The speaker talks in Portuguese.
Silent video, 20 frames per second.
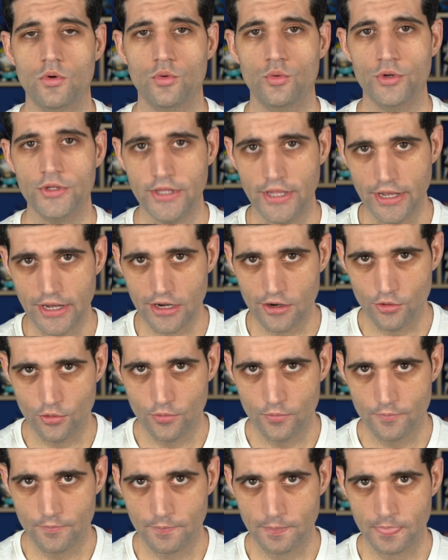o ideal
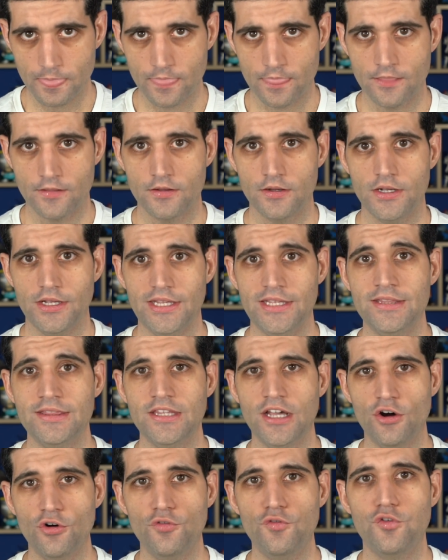e
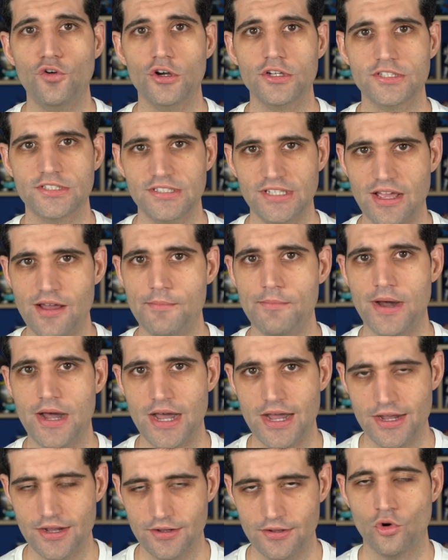não forçar a
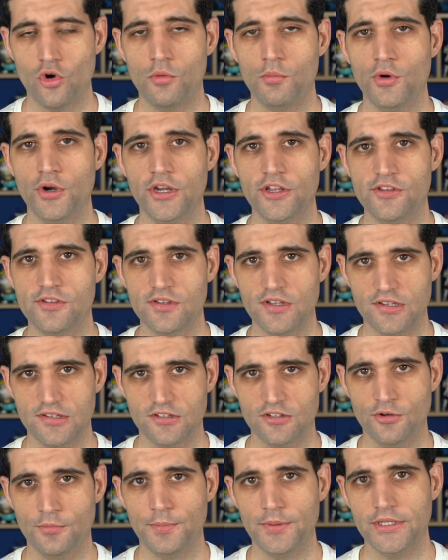barra com
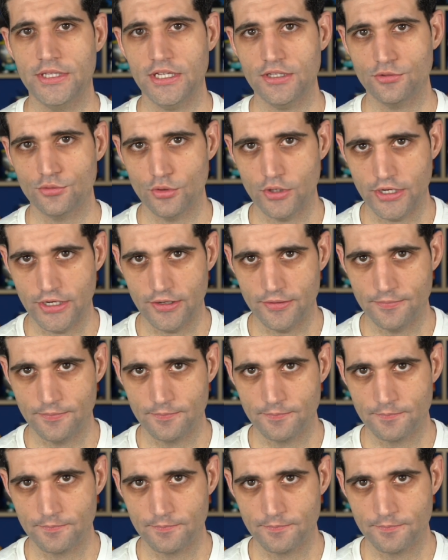monetização predatória.